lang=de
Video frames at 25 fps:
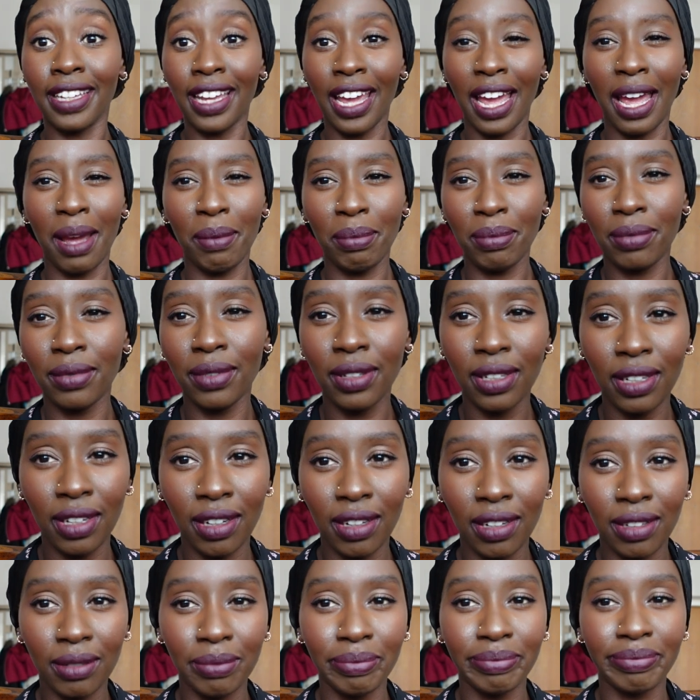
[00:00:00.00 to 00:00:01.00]
gehypten
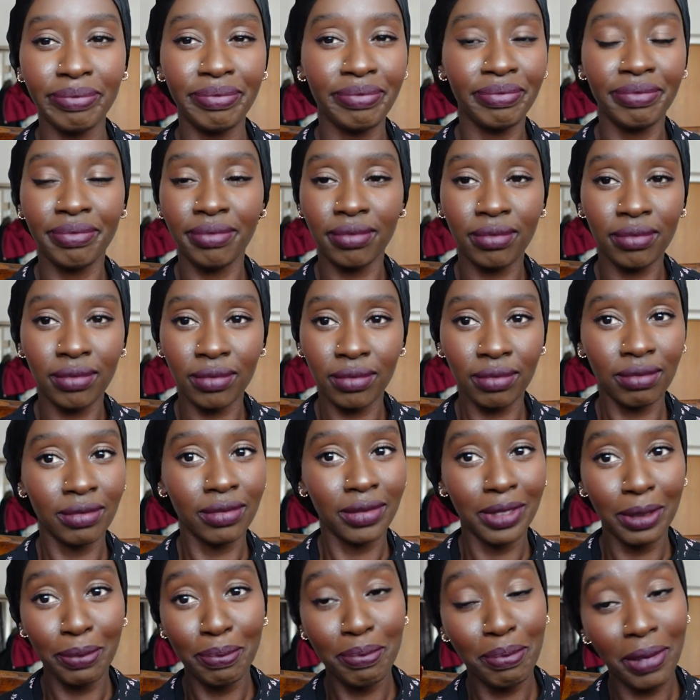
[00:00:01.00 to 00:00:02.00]
ähm,
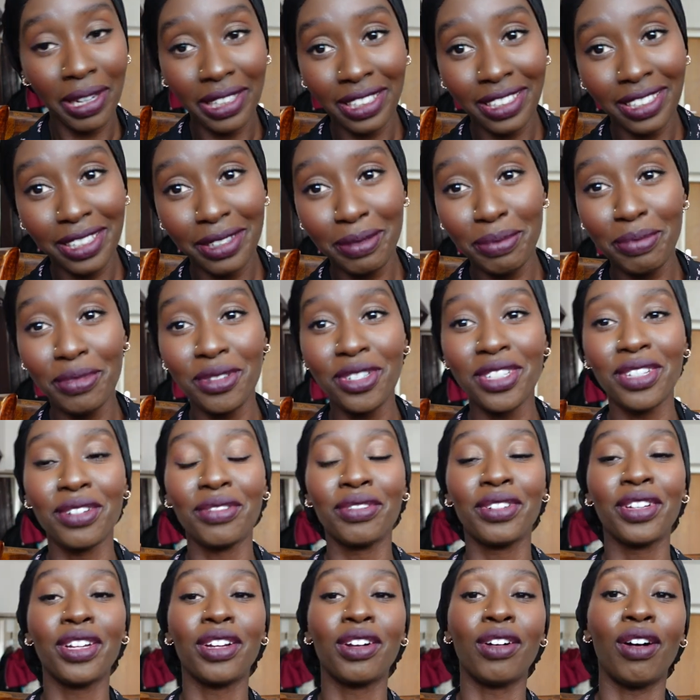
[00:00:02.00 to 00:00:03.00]
Matten-Lippenstift
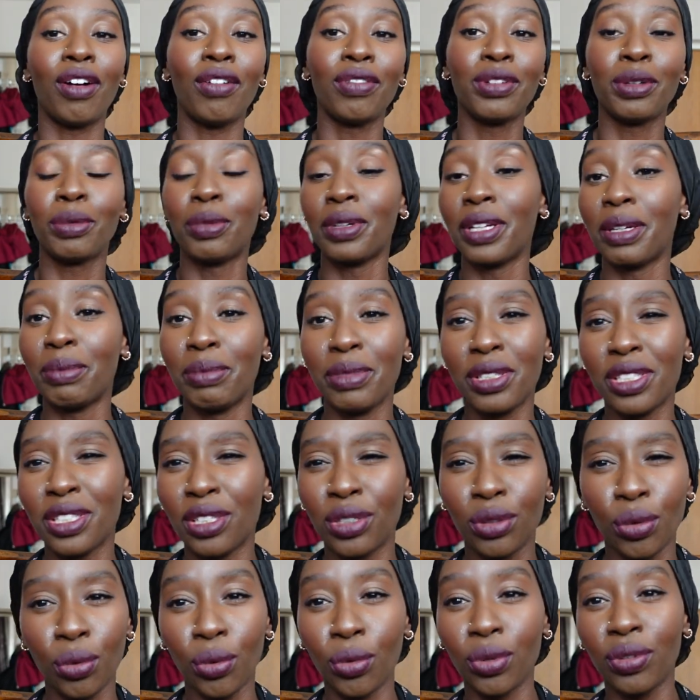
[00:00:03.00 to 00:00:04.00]
gekauft, aber eben nicht
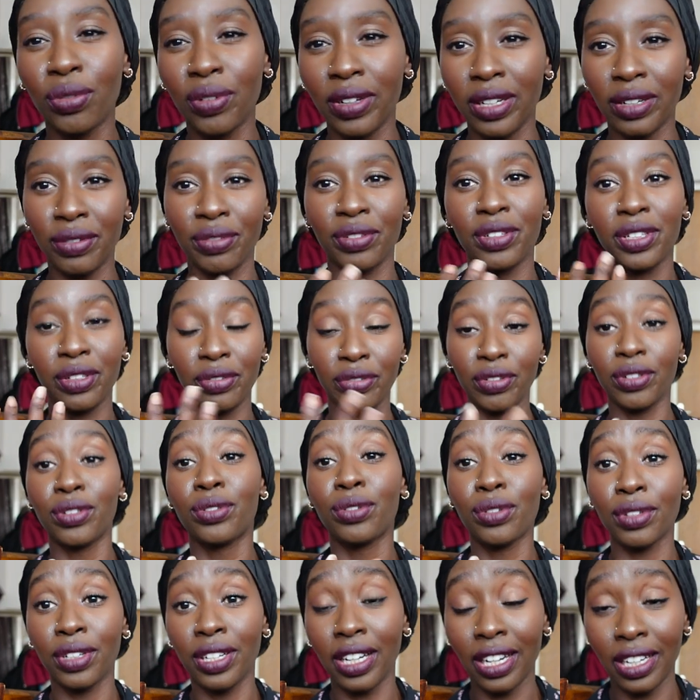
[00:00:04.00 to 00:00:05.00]
in Rot, weil der finde ich viel
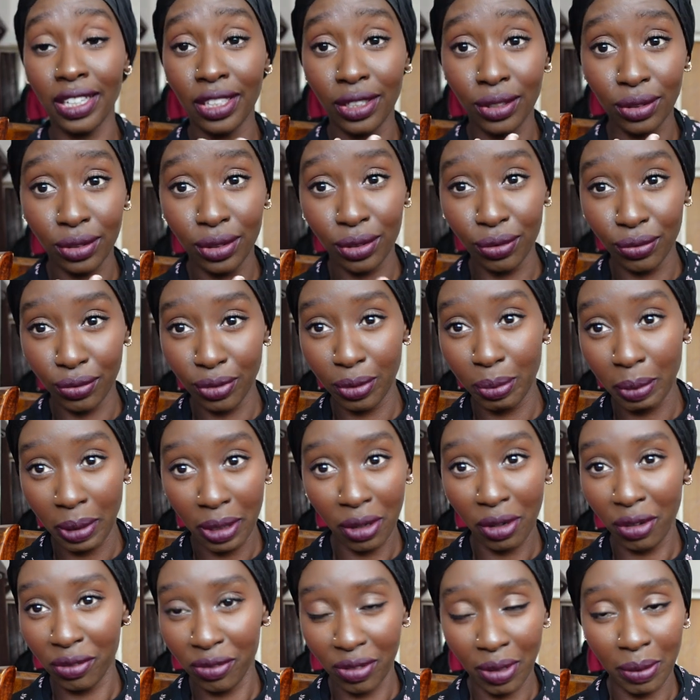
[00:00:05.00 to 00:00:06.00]
zu knallig und für
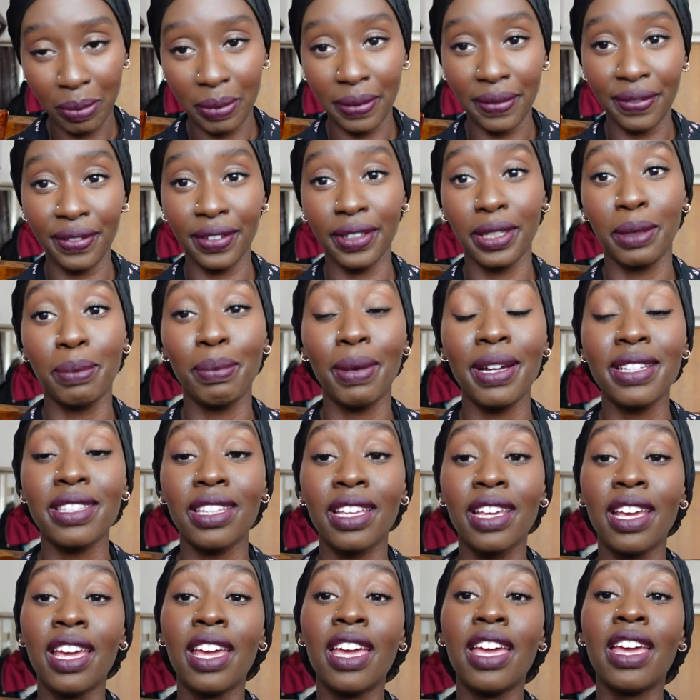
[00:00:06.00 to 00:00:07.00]
meine Hautfarbe einfach nicht passt,
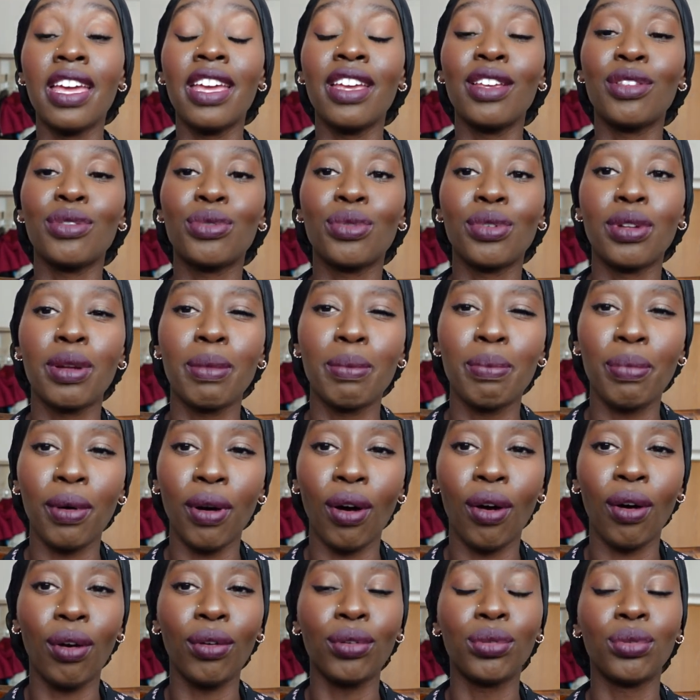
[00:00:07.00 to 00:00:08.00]
in so einem
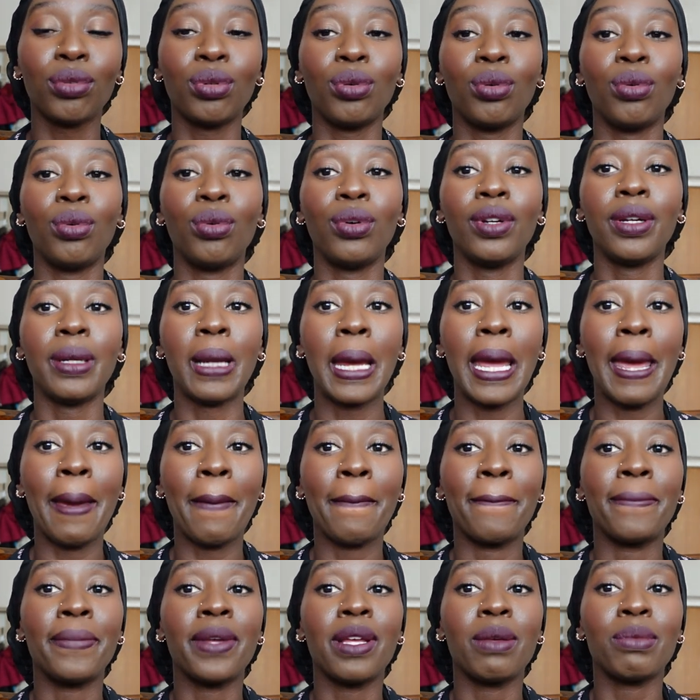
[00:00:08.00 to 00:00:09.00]
Braunton
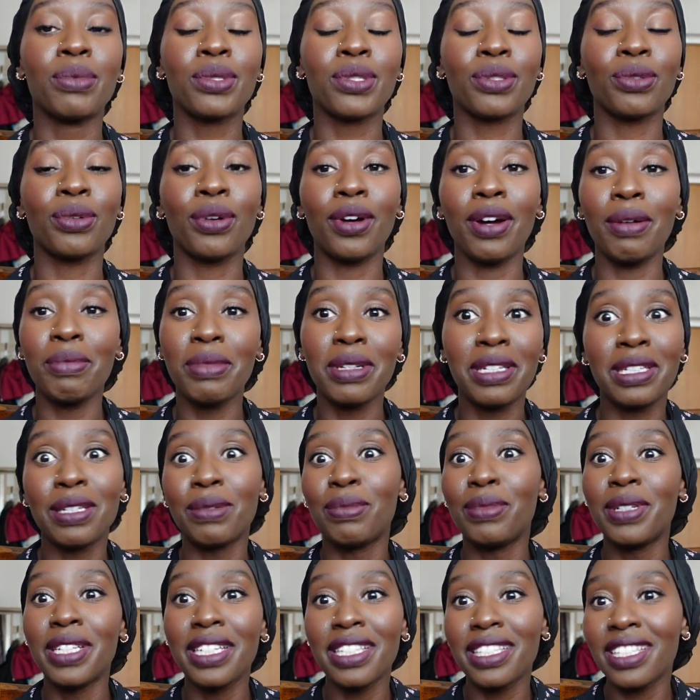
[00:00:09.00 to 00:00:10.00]
im Store mit dem
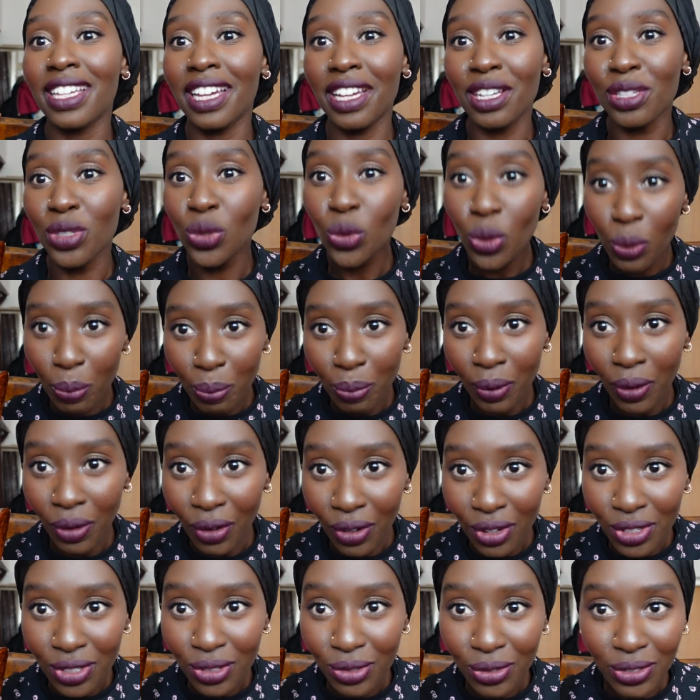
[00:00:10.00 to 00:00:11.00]
Licht sah es super
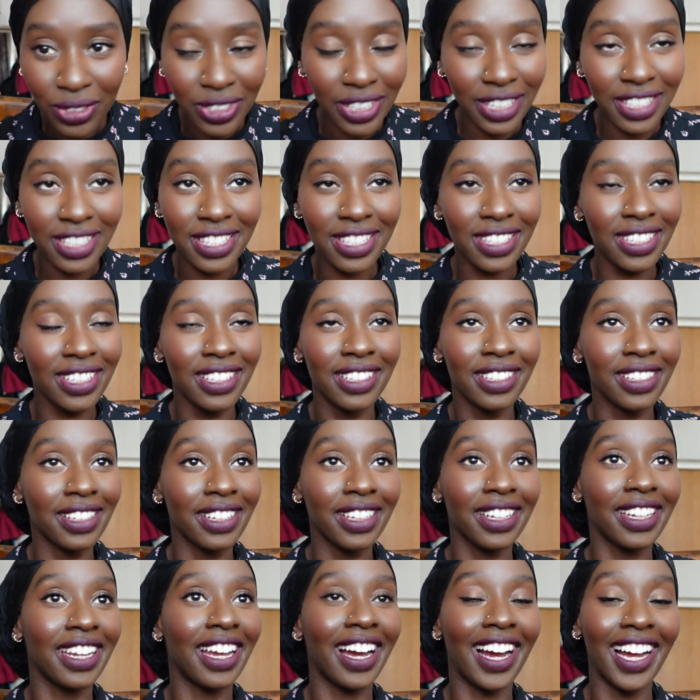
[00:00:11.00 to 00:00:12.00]
aus und jetzt in
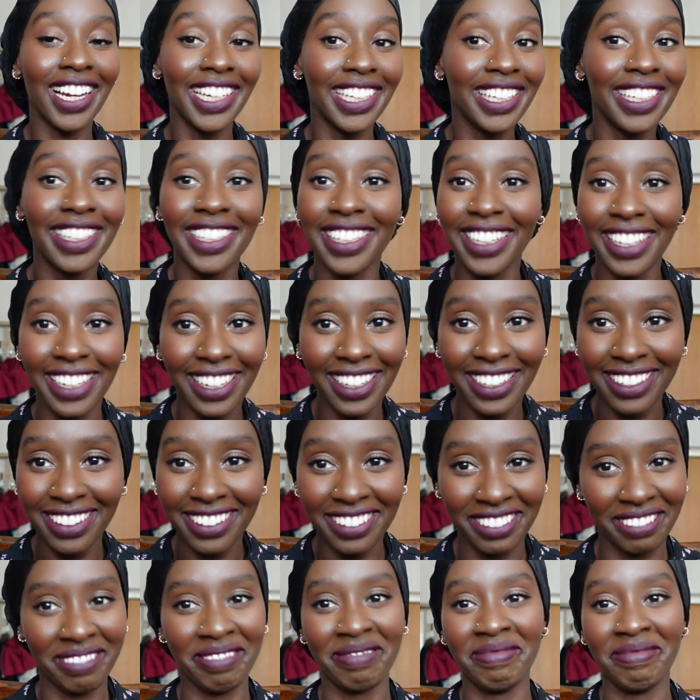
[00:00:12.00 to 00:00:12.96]
Realität